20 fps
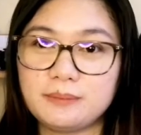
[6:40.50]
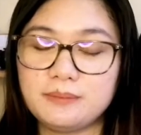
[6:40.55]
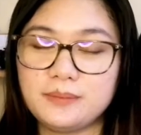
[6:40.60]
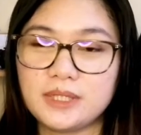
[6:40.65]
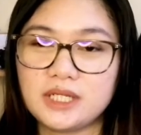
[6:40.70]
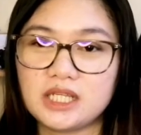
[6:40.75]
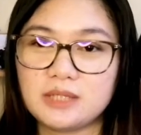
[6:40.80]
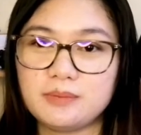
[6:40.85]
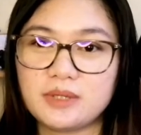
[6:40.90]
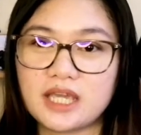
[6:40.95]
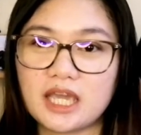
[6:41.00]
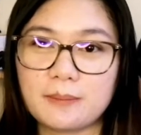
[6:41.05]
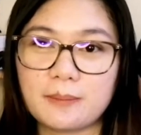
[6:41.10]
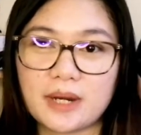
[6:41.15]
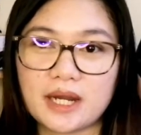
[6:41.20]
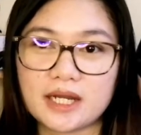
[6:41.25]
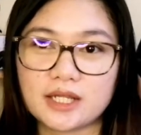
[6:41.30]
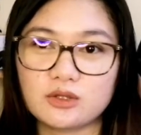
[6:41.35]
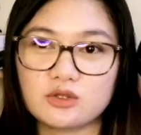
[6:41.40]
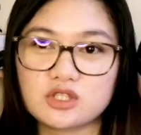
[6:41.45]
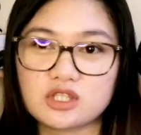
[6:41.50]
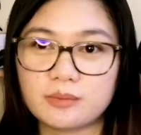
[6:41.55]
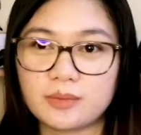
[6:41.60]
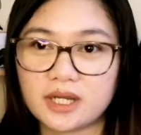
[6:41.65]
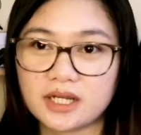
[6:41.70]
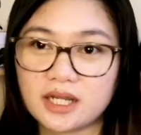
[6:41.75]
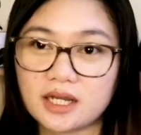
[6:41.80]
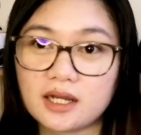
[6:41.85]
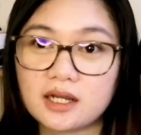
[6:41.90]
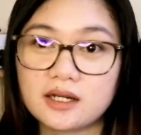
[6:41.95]
binibigay para dun sa
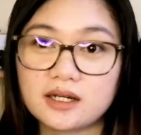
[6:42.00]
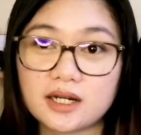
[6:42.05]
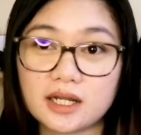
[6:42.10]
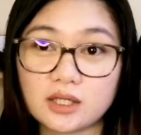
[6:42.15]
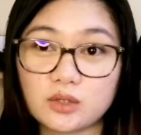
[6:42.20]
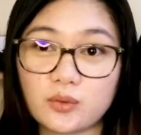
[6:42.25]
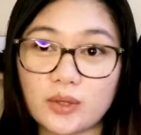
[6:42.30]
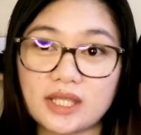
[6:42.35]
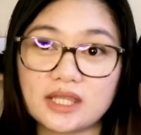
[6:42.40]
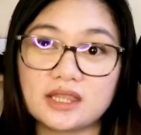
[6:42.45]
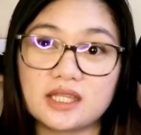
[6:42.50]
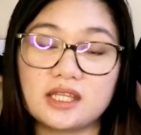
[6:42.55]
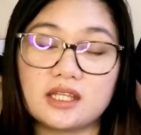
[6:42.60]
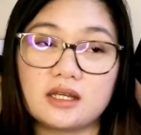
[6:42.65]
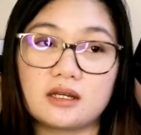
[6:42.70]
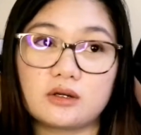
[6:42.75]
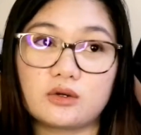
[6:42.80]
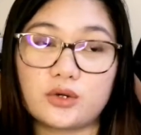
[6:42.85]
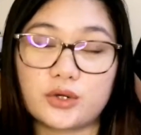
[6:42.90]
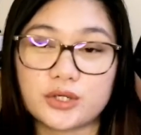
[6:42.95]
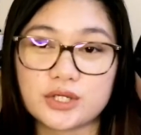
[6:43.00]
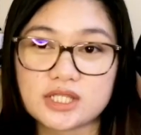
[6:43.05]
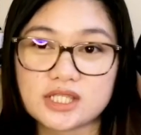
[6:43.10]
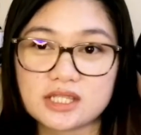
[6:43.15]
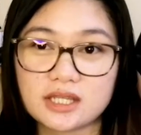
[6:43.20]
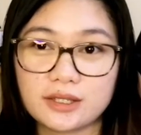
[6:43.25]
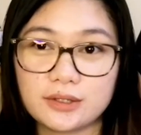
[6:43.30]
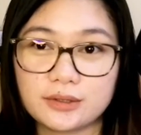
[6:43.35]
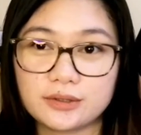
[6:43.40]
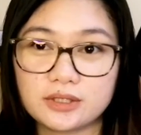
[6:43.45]
mga nakagraduate na ng course,
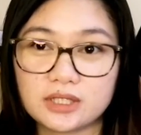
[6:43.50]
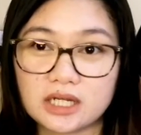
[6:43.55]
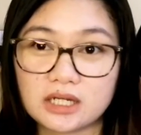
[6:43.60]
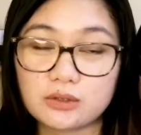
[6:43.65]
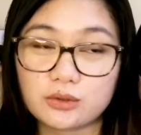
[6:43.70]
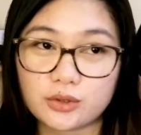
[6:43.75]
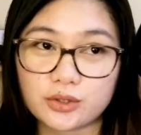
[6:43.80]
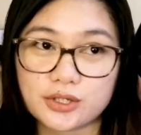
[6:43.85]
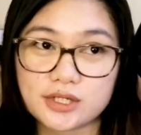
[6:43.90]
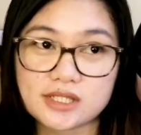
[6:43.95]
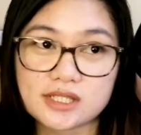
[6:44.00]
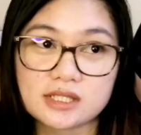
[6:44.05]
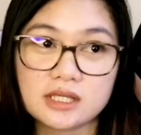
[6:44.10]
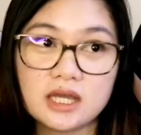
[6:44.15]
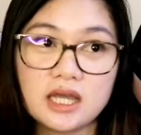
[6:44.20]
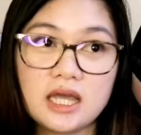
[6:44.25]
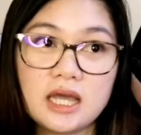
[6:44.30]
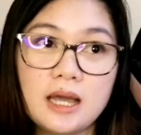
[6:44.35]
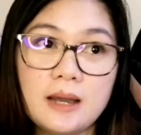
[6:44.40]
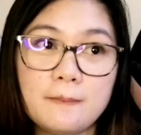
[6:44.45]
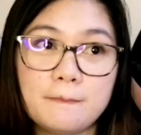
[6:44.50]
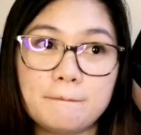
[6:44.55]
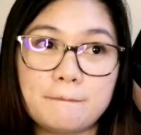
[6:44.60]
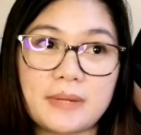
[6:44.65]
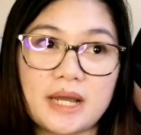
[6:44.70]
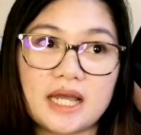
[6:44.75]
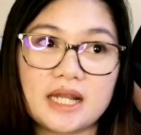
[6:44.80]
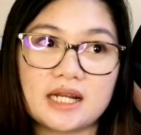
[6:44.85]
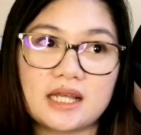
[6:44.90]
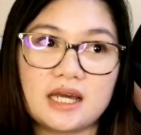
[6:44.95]
na, ng course,
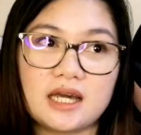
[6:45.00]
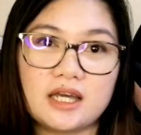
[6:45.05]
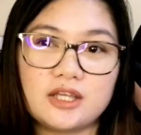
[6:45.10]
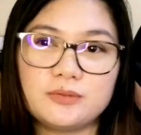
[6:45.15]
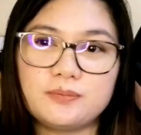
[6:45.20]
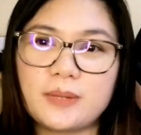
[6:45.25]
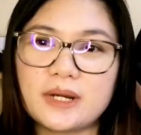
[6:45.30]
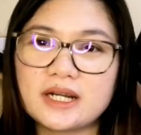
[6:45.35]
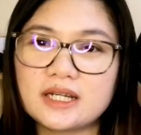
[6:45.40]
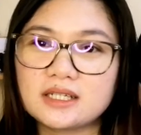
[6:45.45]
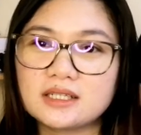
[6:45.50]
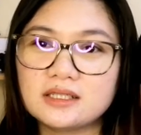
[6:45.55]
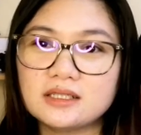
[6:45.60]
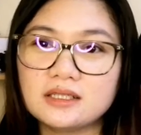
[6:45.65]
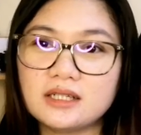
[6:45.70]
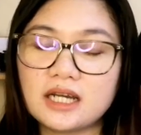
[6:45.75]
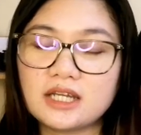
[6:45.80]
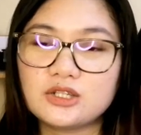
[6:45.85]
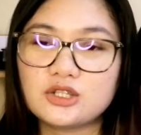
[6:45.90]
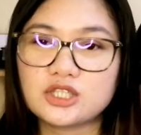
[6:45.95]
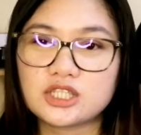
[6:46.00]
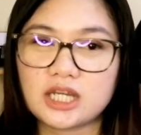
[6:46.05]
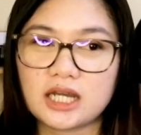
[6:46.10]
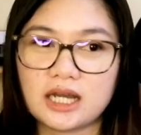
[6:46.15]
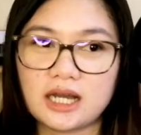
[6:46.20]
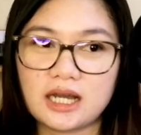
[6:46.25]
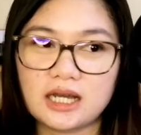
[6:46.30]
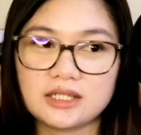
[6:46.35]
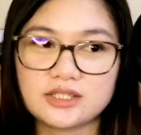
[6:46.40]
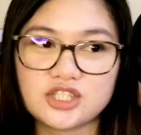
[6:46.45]
para parang ano siya,
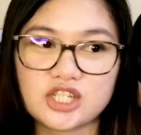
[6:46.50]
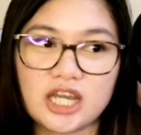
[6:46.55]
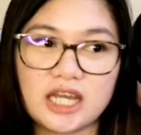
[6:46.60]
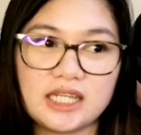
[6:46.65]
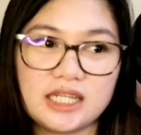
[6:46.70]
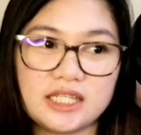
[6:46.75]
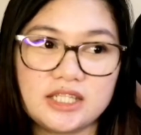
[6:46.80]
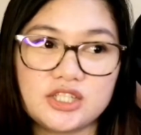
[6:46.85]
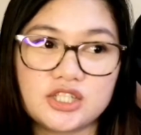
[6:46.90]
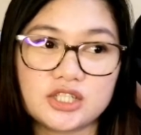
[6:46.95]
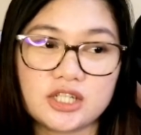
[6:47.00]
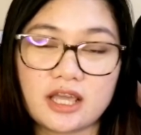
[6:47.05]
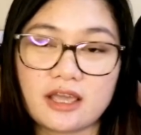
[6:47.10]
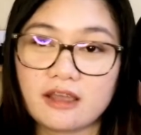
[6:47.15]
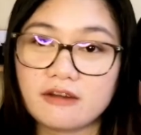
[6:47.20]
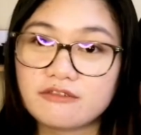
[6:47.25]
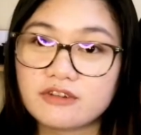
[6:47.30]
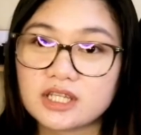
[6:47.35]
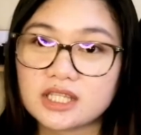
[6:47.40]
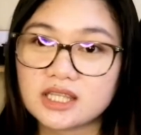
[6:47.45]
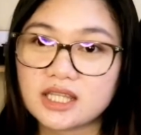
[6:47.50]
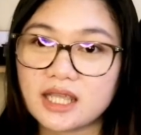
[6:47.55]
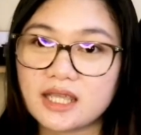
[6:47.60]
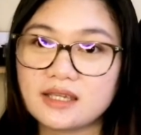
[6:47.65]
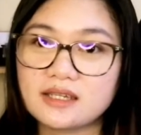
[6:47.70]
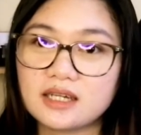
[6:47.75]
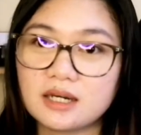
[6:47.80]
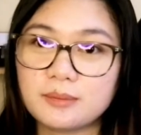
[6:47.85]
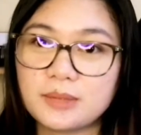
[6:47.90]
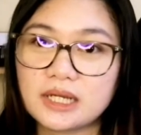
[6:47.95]
uh, challenge na
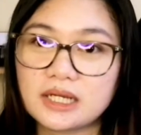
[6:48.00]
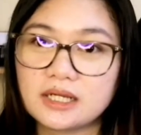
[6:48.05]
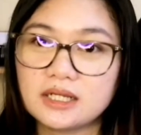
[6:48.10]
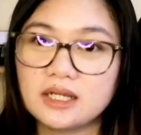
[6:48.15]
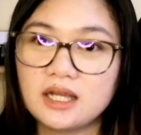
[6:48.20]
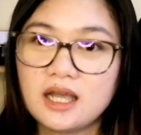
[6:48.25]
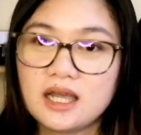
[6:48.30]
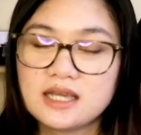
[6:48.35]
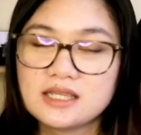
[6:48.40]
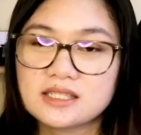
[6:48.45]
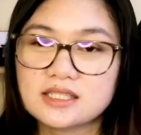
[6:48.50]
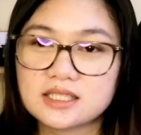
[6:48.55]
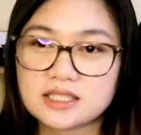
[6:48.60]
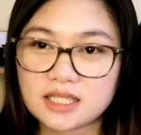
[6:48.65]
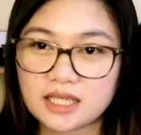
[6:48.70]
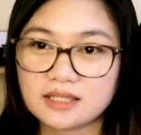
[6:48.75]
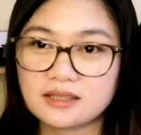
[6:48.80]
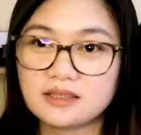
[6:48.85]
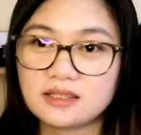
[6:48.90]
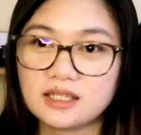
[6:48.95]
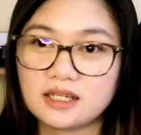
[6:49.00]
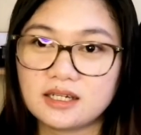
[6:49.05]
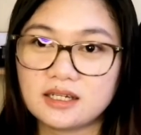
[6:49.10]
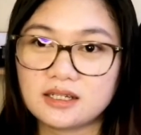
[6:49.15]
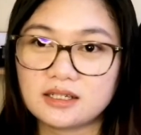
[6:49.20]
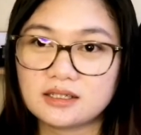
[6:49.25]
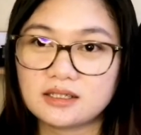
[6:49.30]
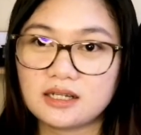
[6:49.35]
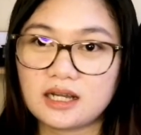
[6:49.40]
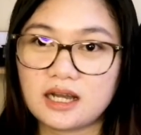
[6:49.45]
everyday ka mag send
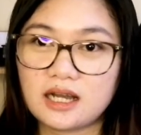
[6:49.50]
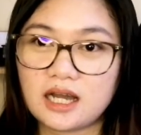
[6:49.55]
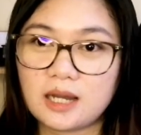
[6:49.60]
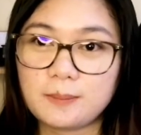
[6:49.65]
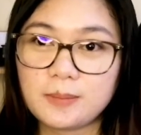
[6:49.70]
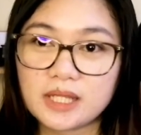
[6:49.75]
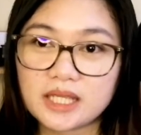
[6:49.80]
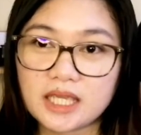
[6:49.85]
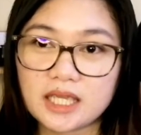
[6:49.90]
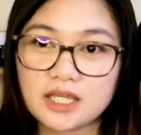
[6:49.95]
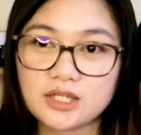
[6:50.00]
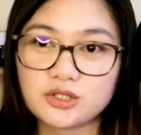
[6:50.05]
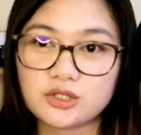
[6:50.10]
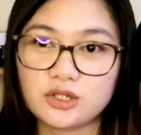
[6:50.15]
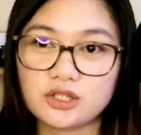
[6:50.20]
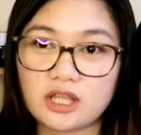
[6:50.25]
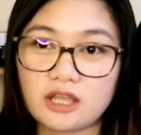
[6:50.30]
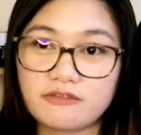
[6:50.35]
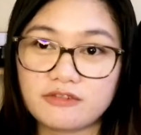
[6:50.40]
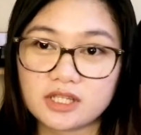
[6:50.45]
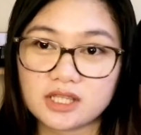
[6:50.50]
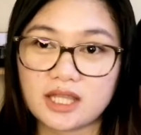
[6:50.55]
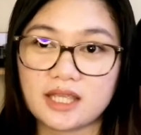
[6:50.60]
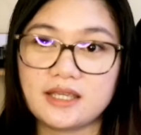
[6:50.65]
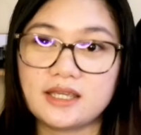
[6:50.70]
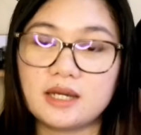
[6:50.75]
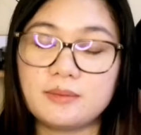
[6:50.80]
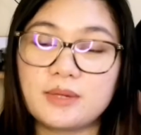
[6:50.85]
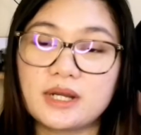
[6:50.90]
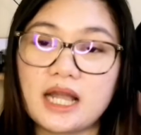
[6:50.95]
ng uh, application, everyday
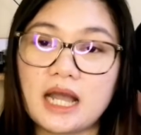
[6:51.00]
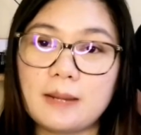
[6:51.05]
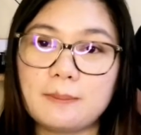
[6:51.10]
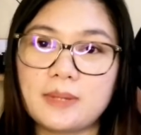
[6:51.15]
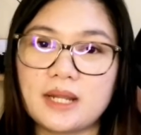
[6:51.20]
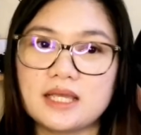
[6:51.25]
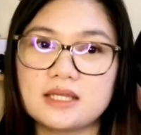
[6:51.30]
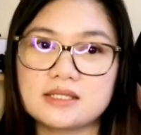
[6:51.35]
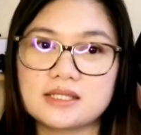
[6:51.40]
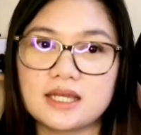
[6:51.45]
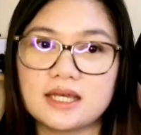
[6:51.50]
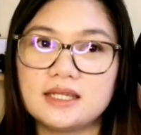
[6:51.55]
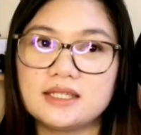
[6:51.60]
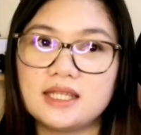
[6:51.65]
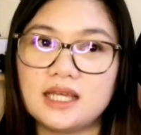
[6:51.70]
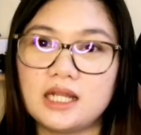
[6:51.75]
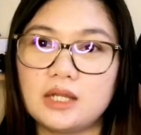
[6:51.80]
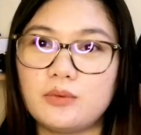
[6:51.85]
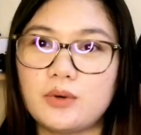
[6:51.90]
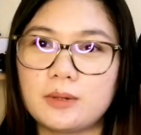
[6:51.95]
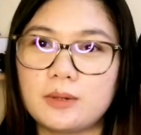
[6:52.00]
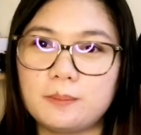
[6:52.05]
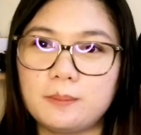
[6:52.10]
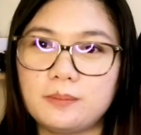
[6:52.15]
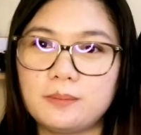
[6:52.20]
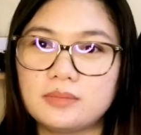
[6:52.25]
ka mag-apply sa dalawang